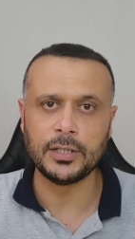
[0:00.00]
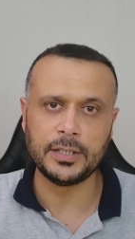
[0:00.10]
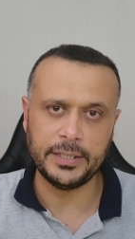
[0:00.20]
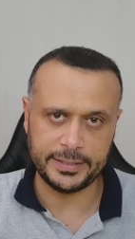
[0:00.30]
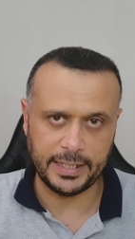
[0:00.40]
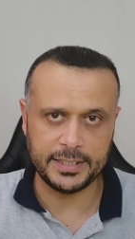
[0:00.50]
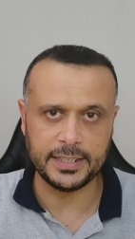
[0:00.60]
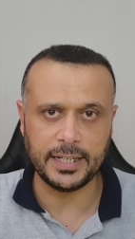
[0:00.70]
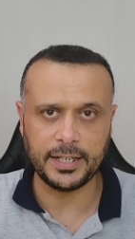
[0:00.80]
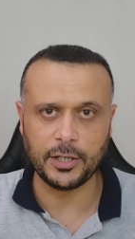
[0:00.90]
التحديث
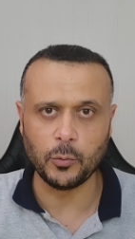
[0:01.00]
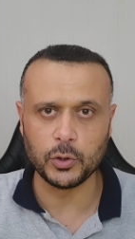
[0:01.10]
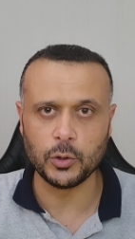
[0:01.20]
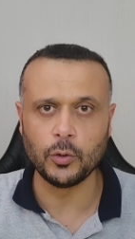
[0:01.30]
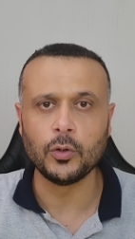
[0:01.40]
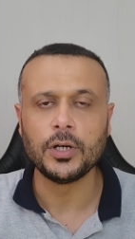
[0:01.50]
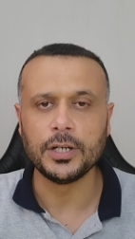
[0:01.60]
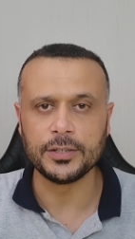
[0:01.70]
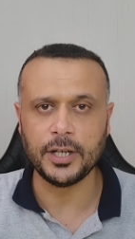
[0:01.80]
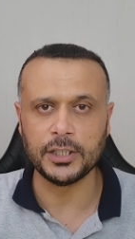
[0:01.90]
الاخير اللي وصل له
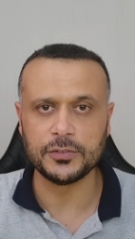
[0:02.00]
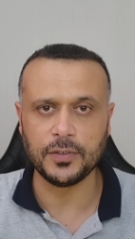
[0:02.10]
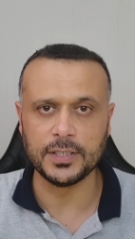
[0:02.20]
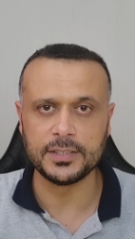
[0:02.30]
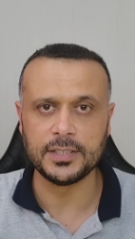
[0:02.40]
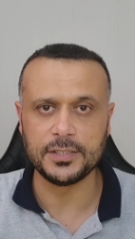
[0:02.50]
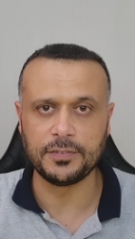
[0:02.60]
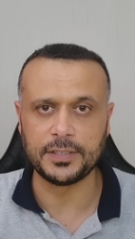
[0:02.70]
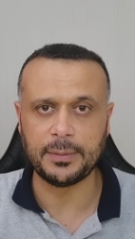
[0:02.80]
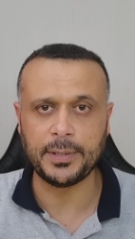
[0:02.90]

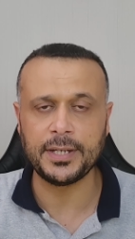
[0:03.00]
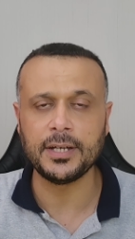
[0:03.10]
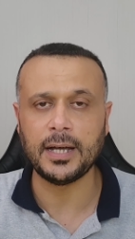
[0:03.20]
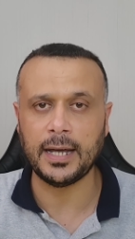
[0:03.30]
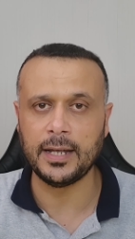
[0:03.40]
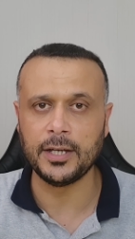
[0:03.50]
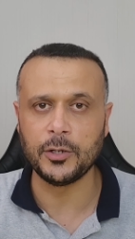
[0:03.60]
12.08 على